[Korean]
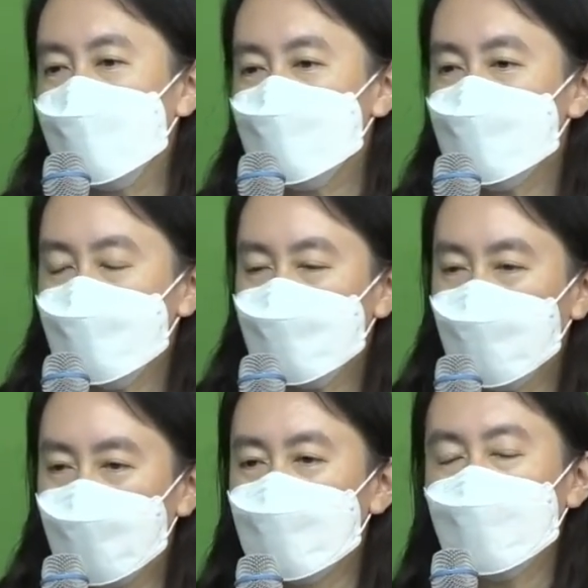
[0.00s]
예수님이
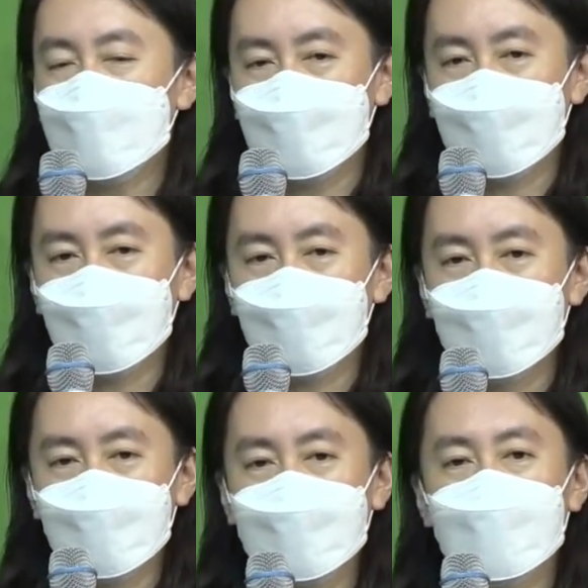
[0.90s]
머리 되시고
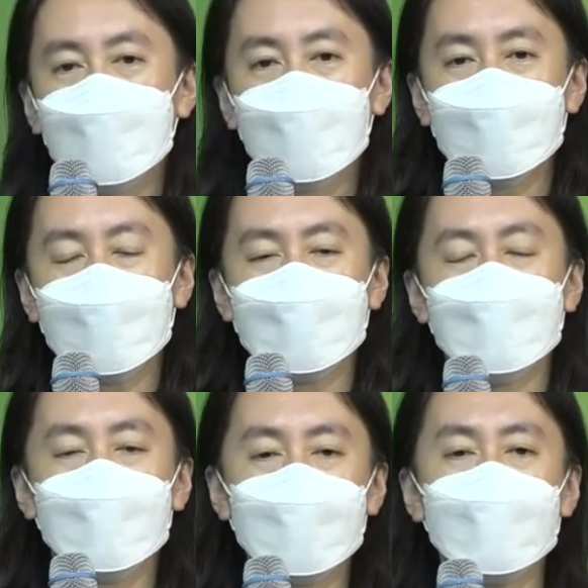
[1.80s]
우리가 몸 된
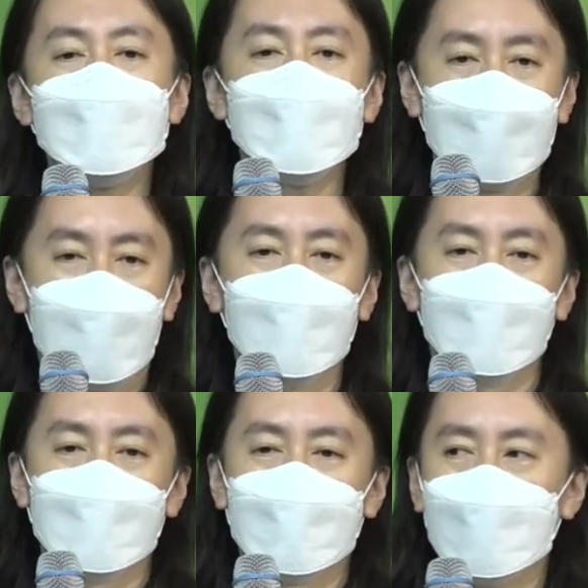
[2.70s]
교회로 나올
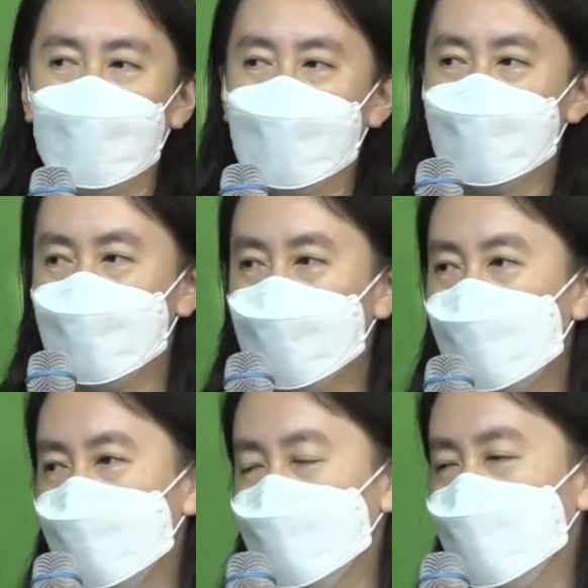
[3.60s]
때
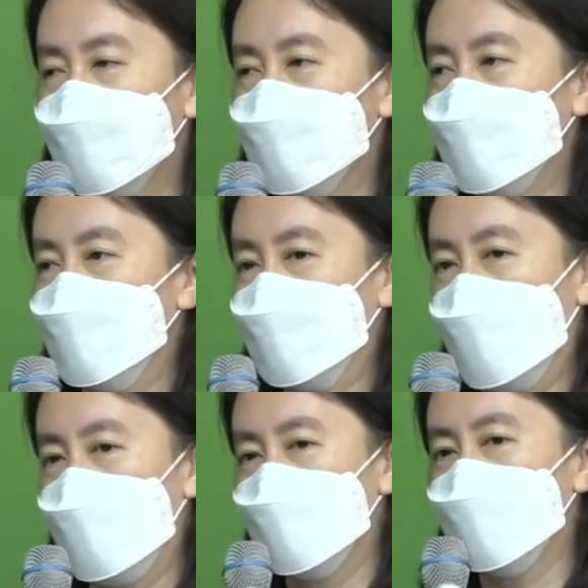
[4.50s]
수고하고 무거운 짐을
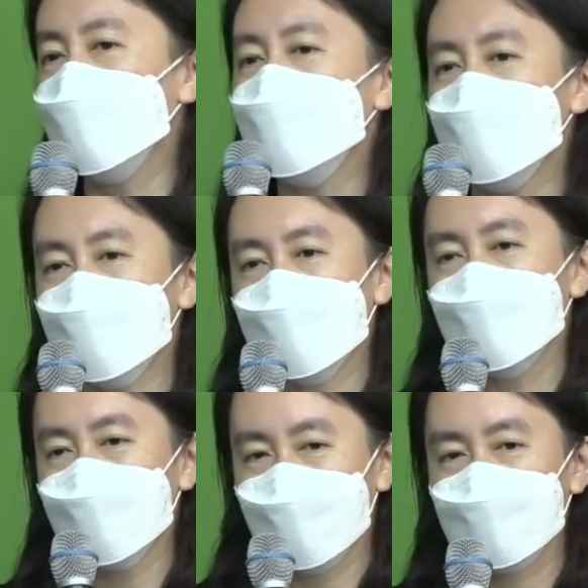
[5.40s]
다 풀어놓을 수 있는
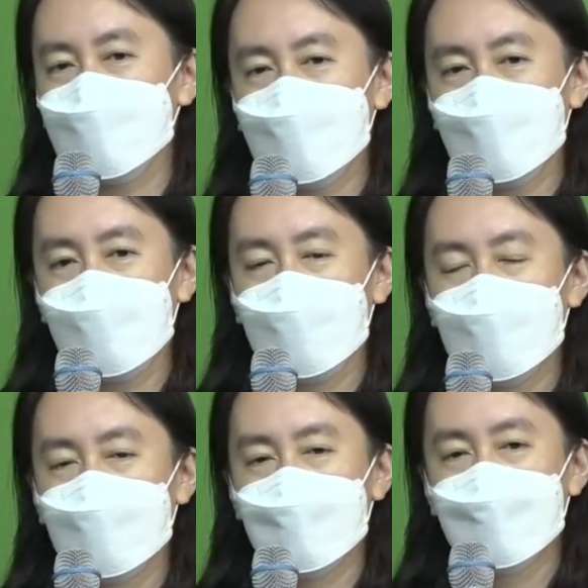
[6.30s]
줄 믿습니다.
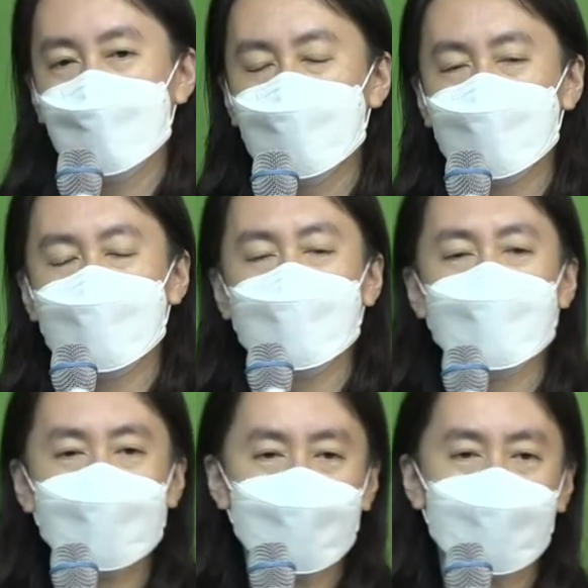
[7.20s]

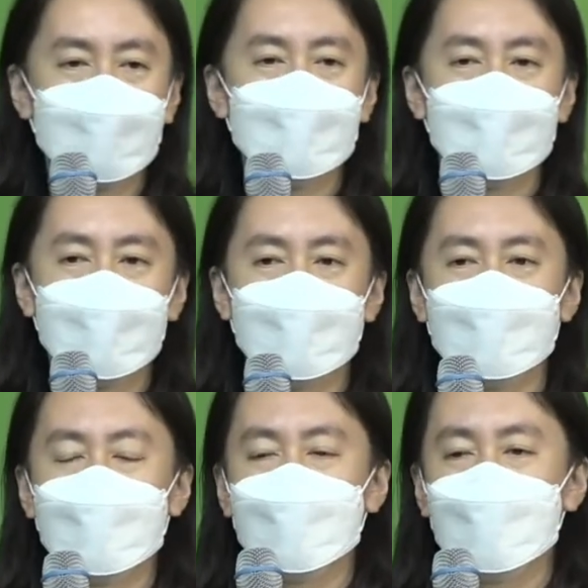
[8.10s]
육신으로 계시는
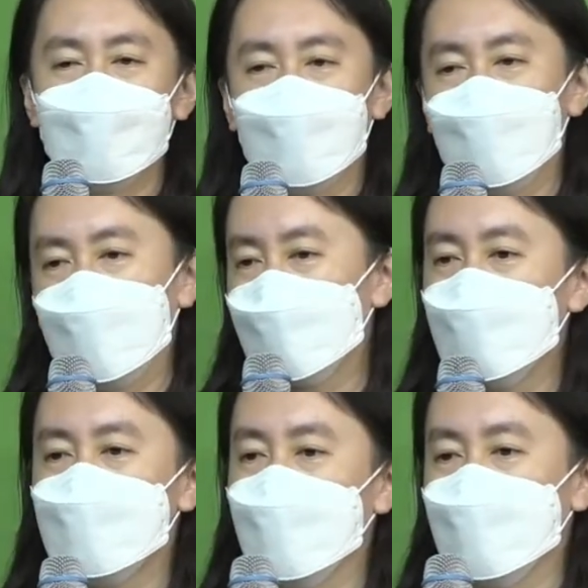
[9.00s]
예수님을 우리가 만날
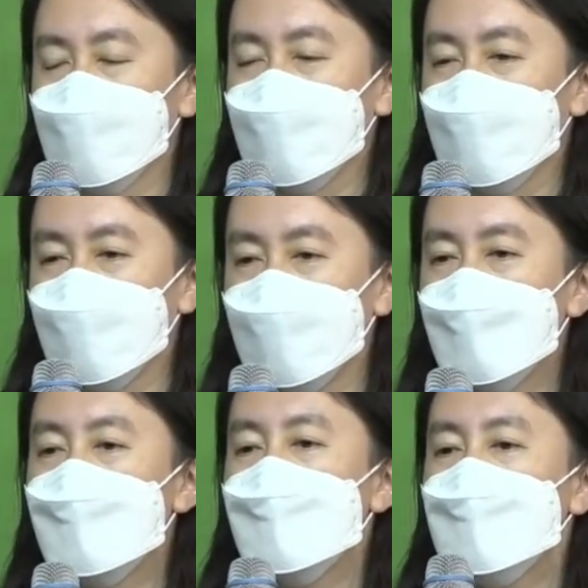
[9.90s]
수 없으니
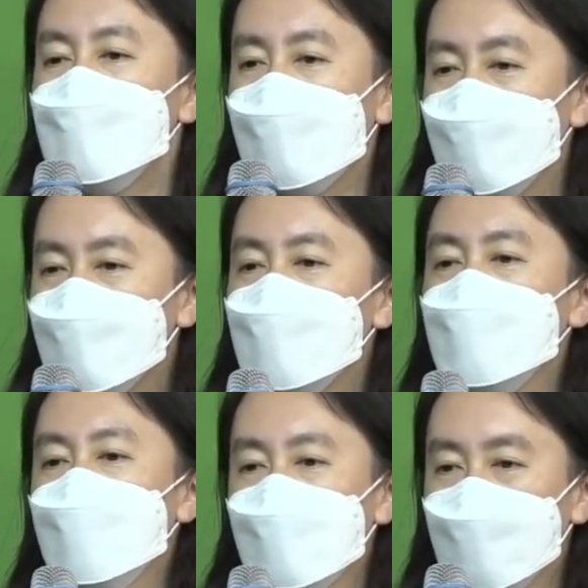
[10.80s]

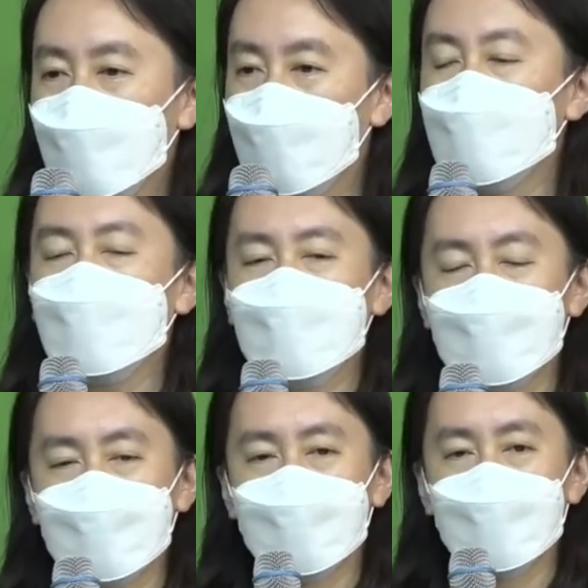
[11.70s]
예수님께서 머리
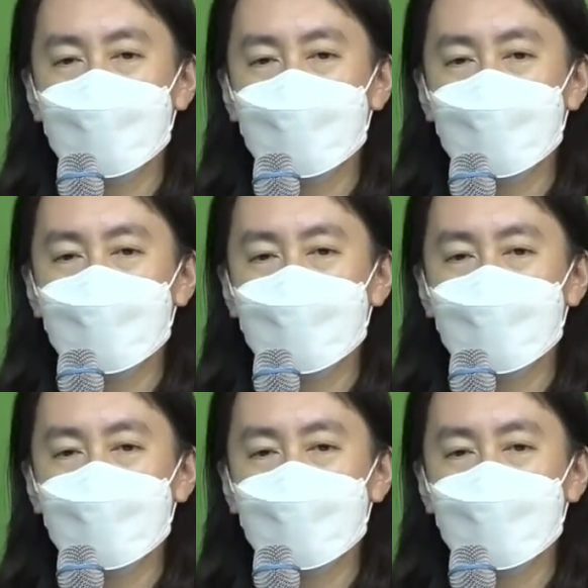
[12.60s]
되시고